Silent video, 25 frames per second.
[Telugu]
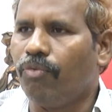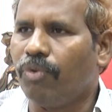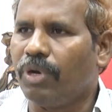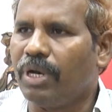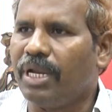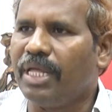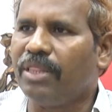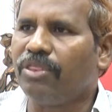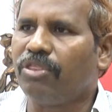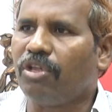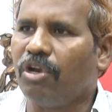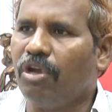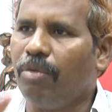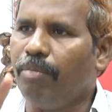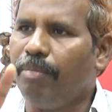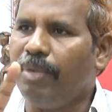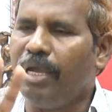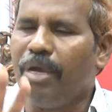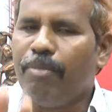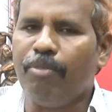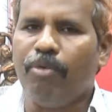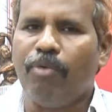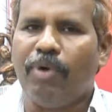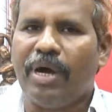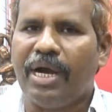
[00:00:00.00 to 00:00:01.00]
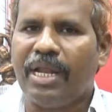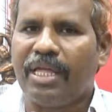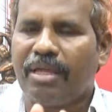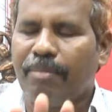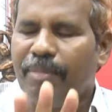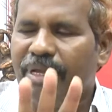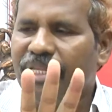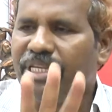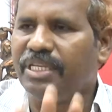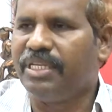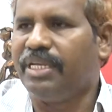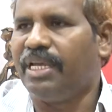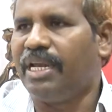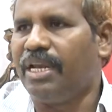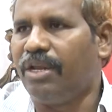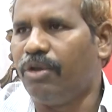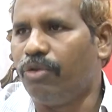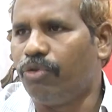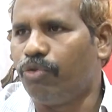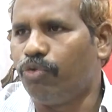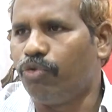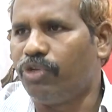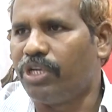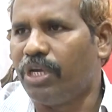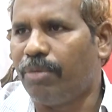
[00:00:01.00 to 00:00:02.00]
ఉన్నంతలో మేము వాళ్ళకి మంచి
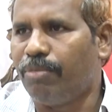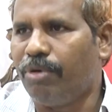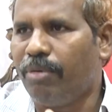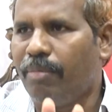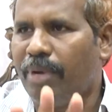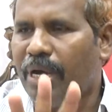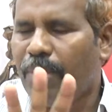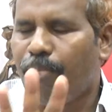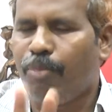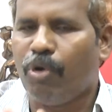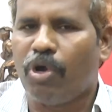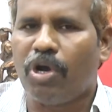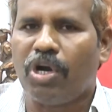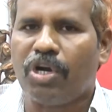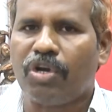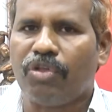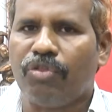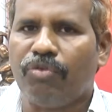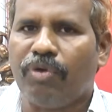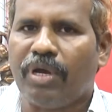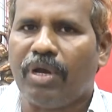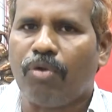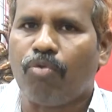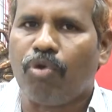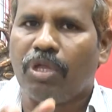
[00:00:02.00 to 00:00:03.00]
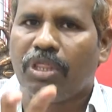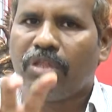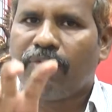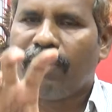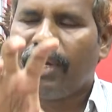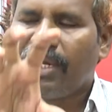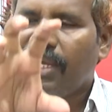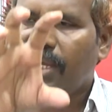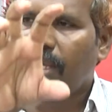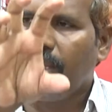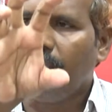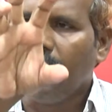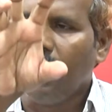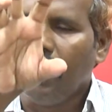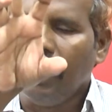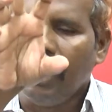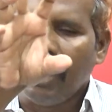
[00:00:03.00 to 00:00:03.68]
చేయాలని చూసాము మా పోరాటం ద్వారా కొంతవరకు